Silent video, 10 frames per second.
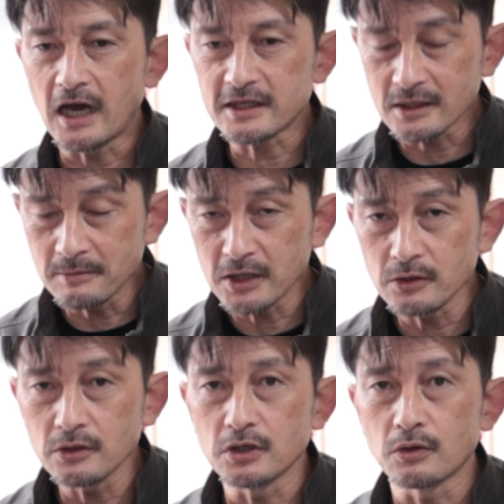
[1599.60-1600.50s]
当たり前
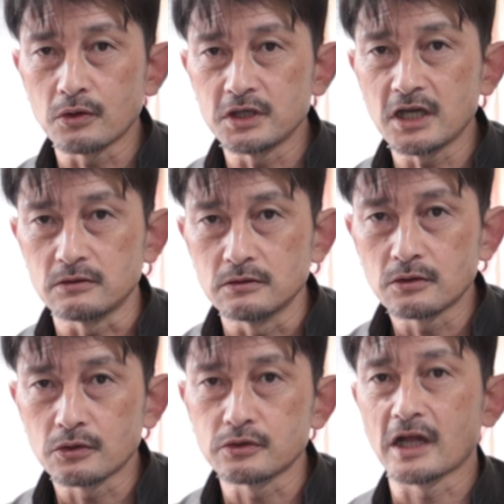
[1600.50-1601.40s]
のように起こり得る
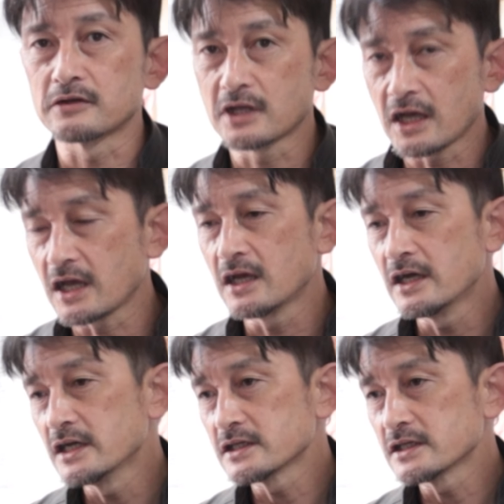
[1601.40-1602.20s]
ことなので、